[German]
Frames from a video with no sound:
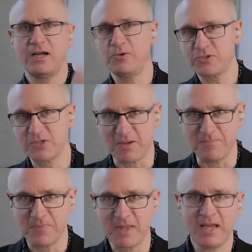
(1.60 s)
Hallo
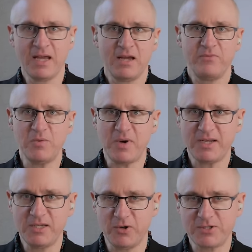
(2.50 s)
zusammen. Wir
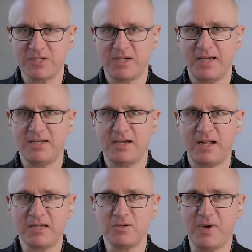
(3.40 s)
machen hier heute ein
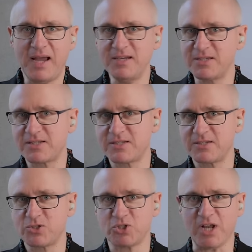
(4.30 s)

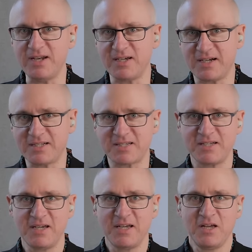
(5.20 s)
allgemeines
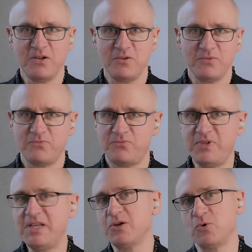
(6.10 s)

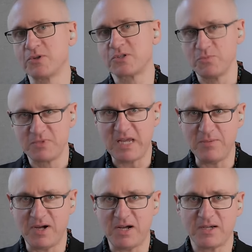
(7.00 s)
Standard-Video zum
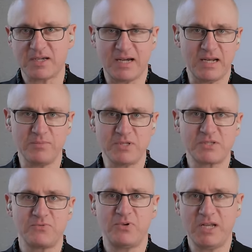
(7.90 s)
Thema
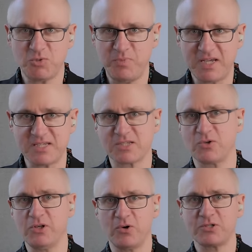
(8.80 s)
Cannabis-Flashbacks. Das
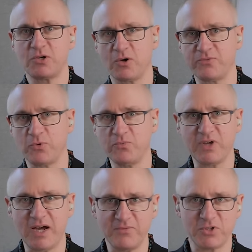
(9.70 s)
könnt ihr euch auch in
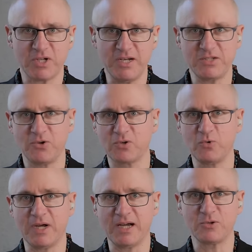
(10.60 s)
fünf Jahren wahrscheinlich noch
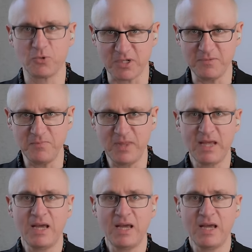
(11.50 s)
gut angucken.